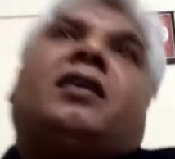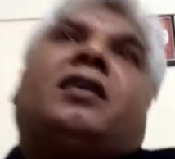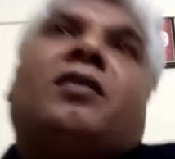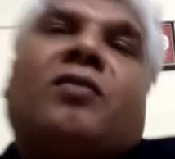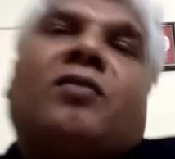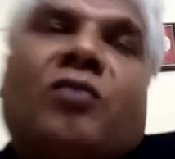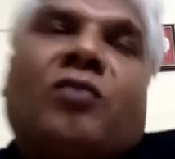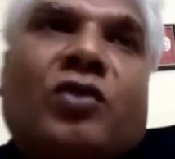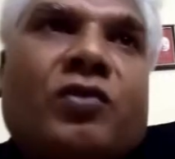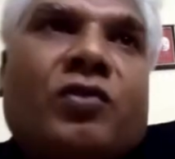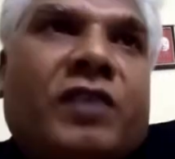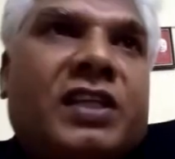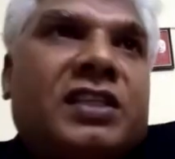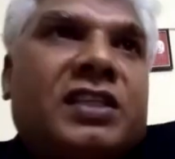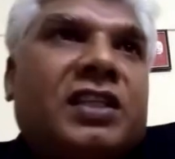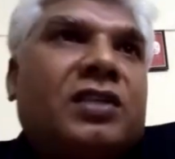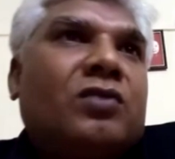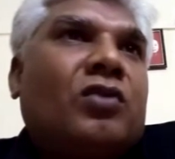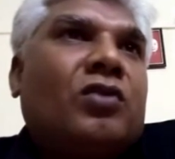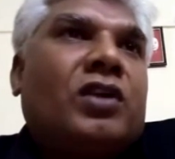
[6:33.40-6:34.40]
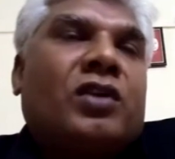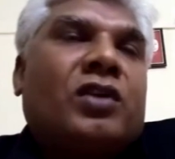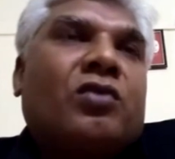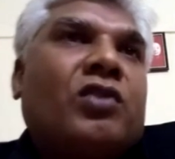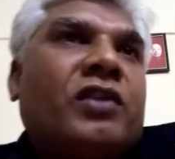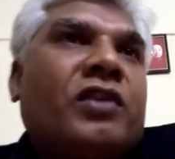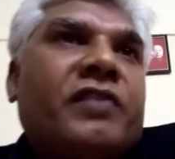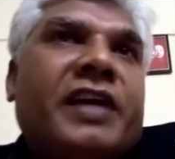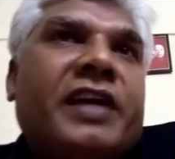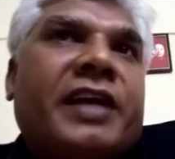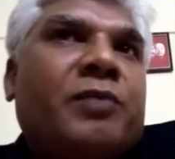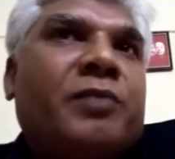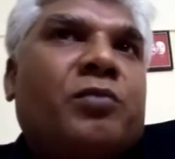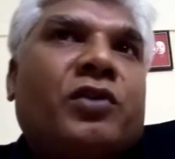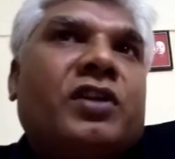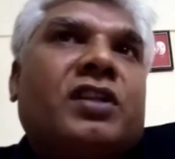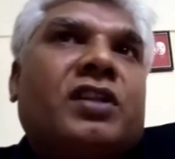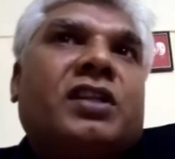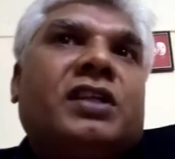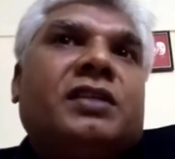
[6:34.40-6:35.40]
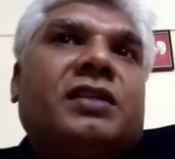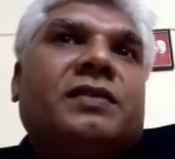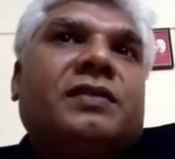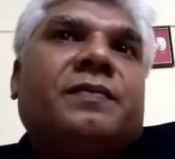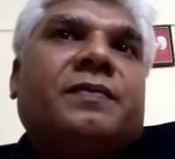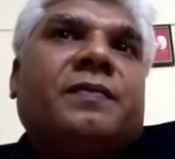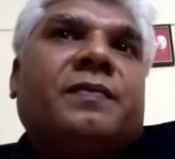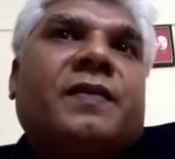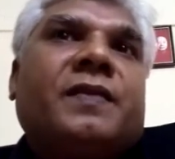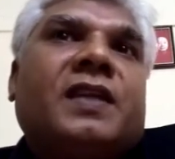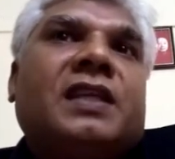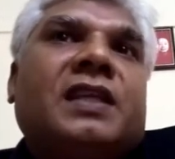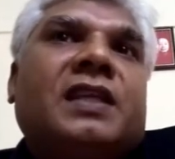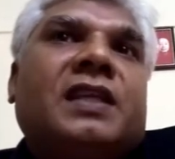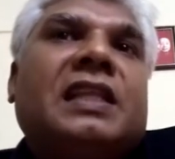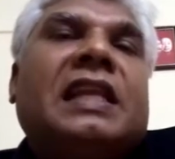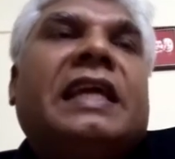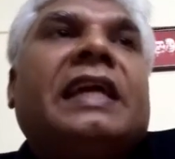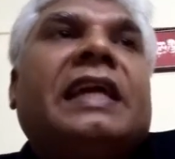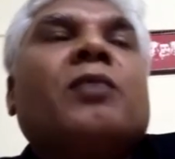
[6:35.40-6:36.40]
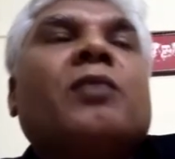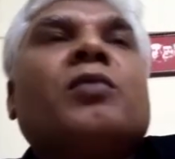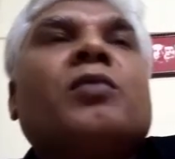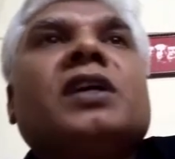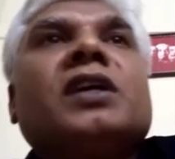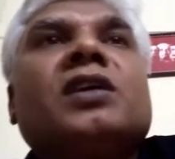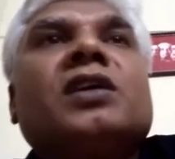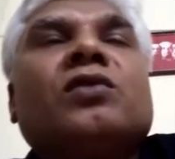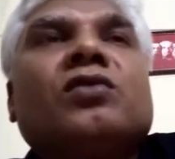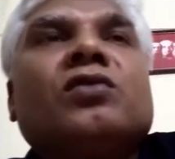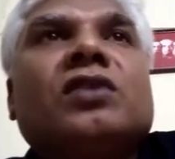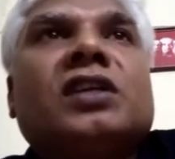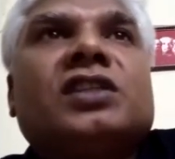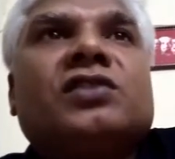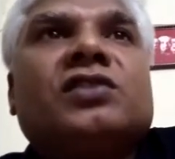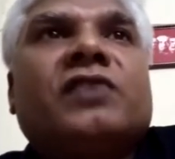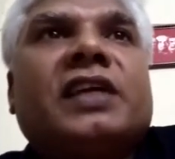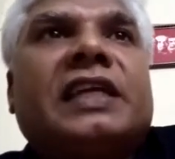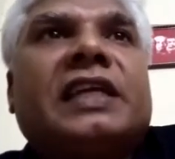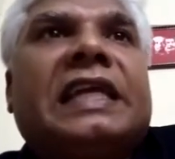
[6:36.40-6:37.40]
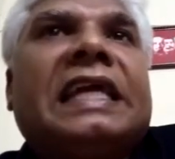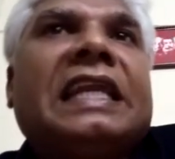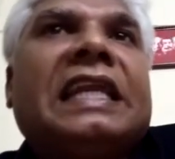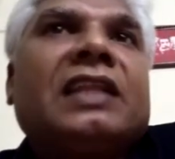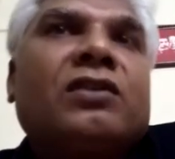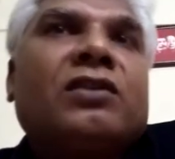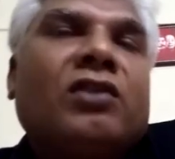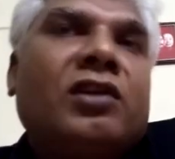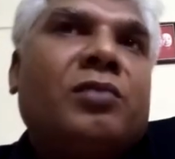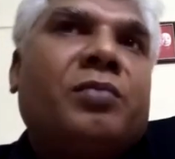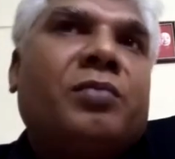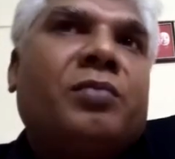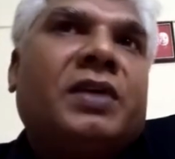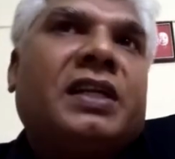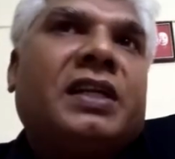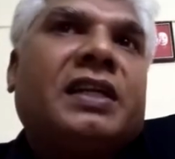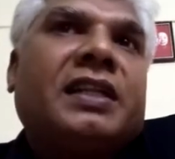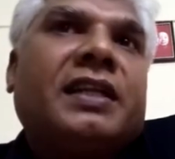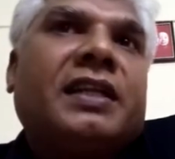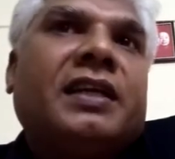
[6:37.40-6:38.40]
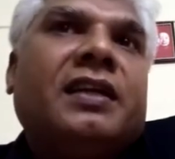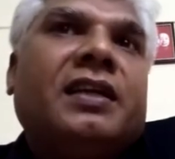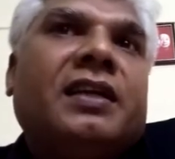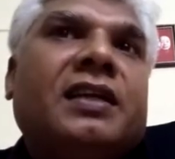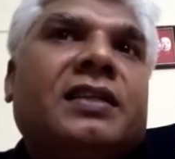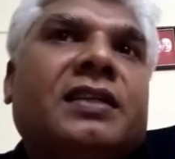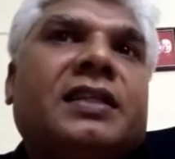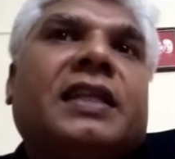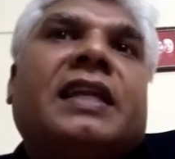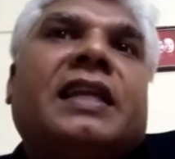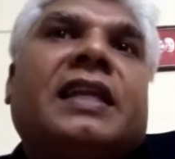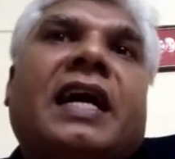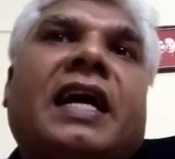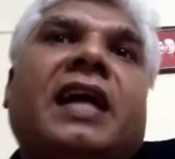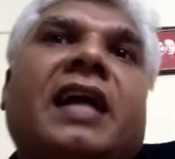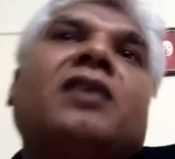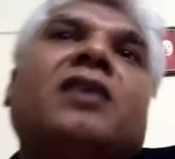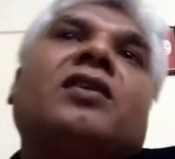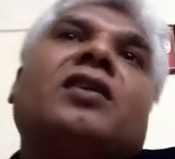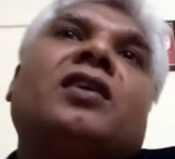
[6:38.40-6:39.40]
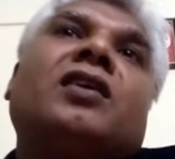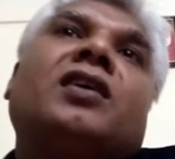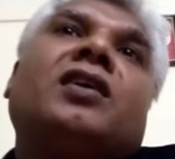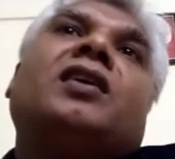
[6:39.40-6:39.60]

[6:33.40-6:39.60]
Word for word: ஒரு வருஷத்துக்கு ஒன்றரை கோடிவே ஆகி போயிடுது இதுல எங்க போய் இருபது லட்ச ரூபாய் கீழே தொழில் பண்றது சரி நானும்